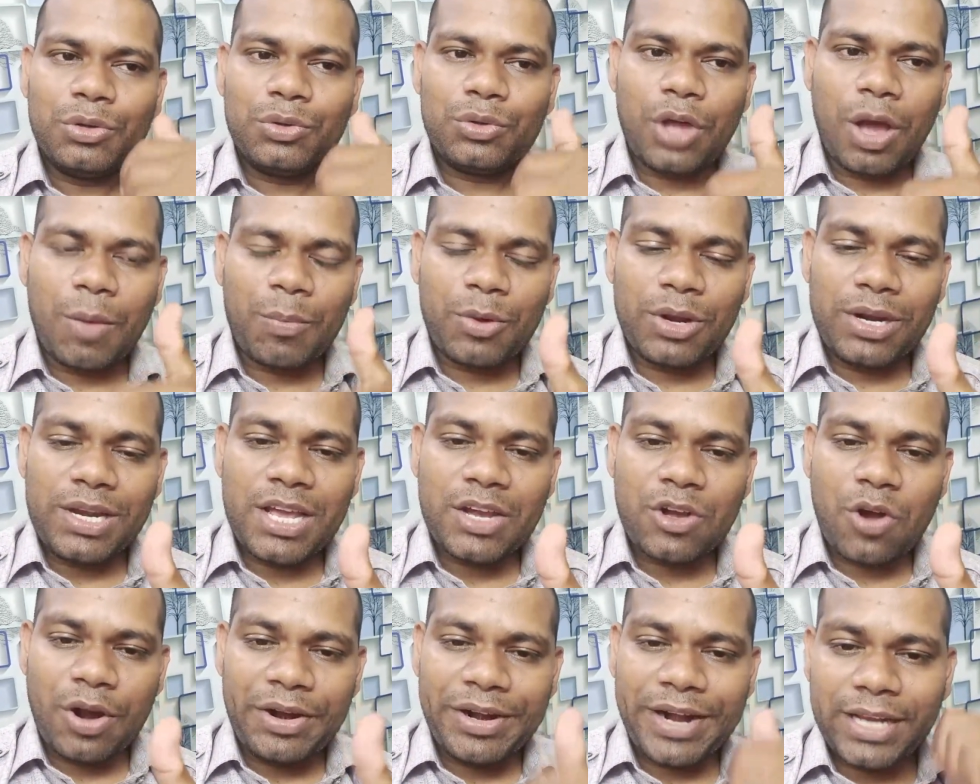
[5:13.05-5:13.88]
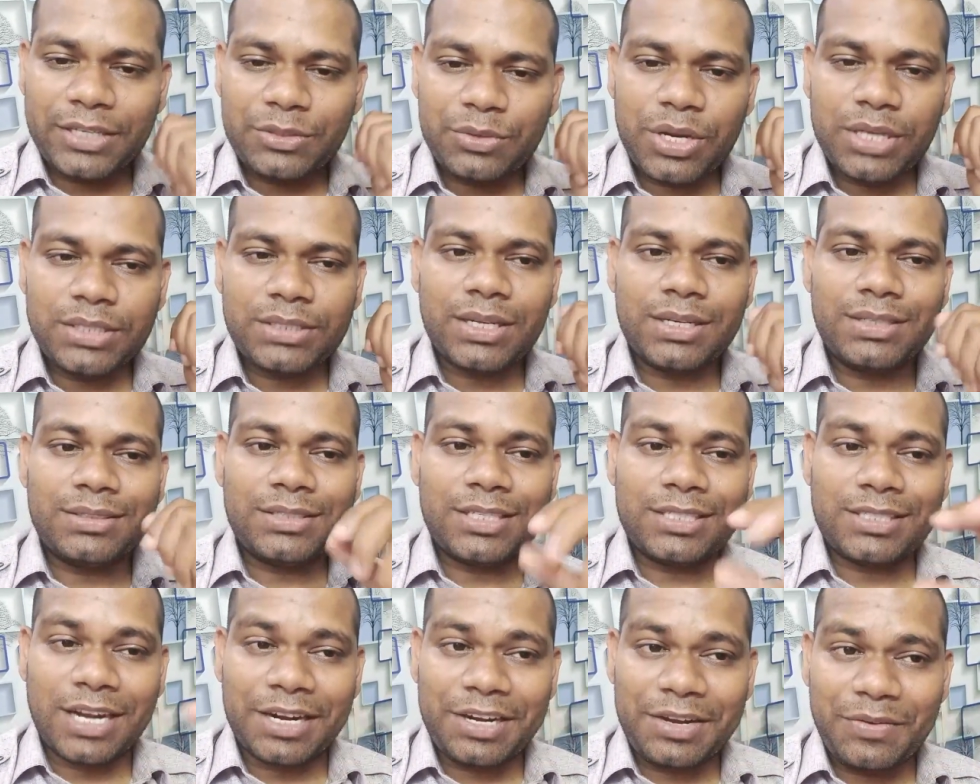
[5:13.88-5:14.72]
तो आपके लिए कॉन्ग्रेचुलेसन
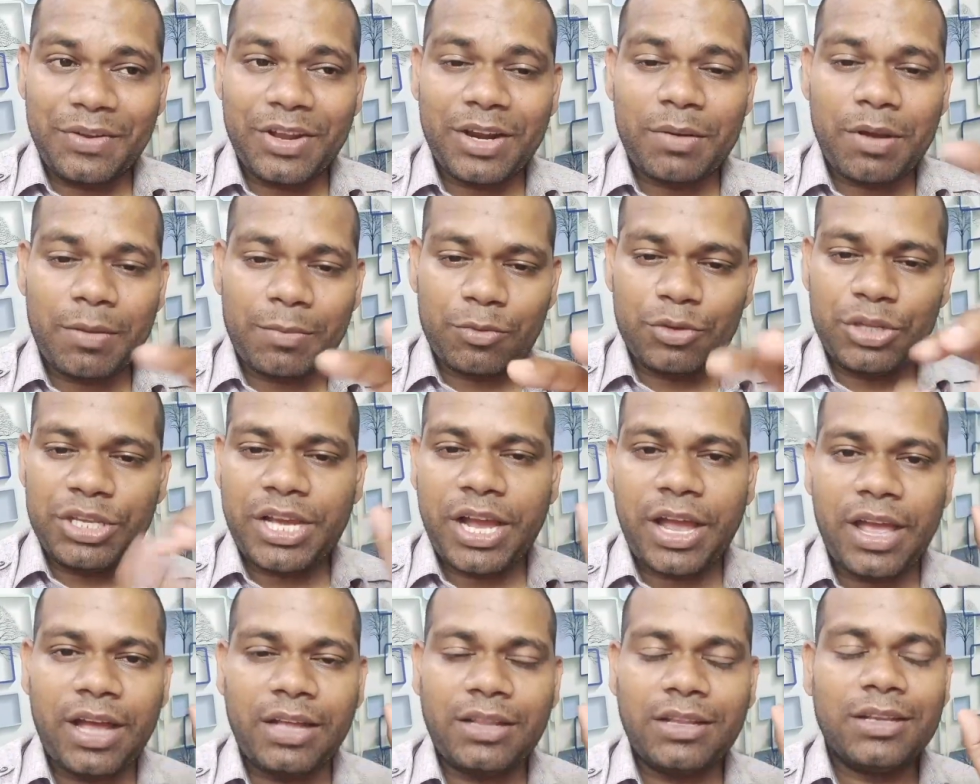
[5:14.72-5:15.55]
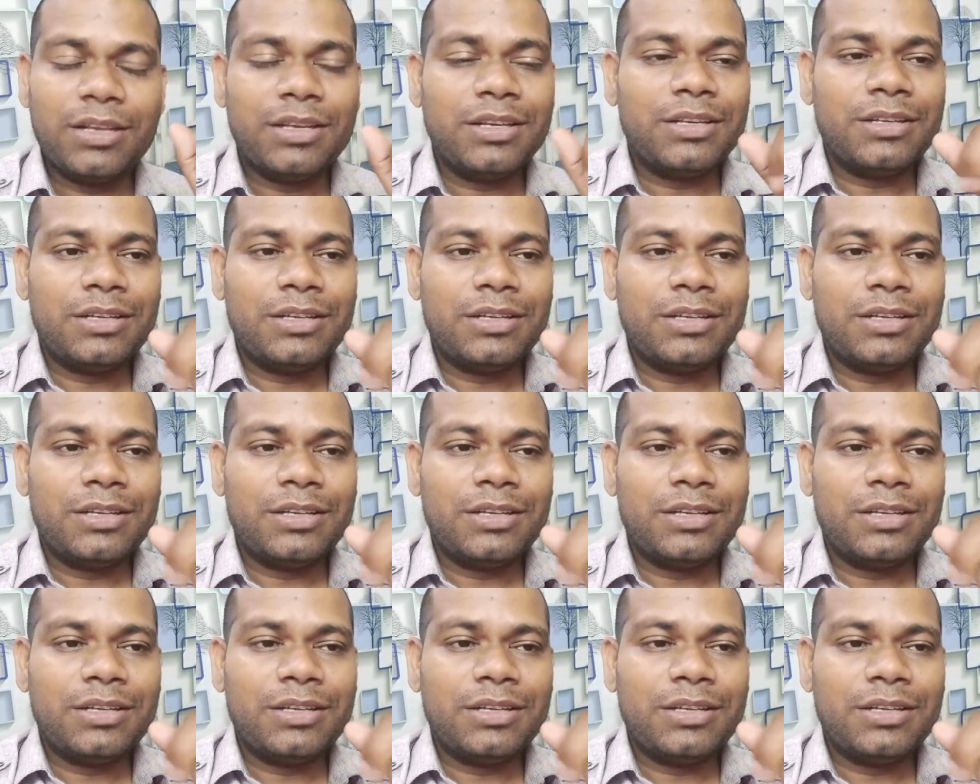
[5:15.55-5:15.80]
ये सर्टिफिकेट मैं आपको दिखाया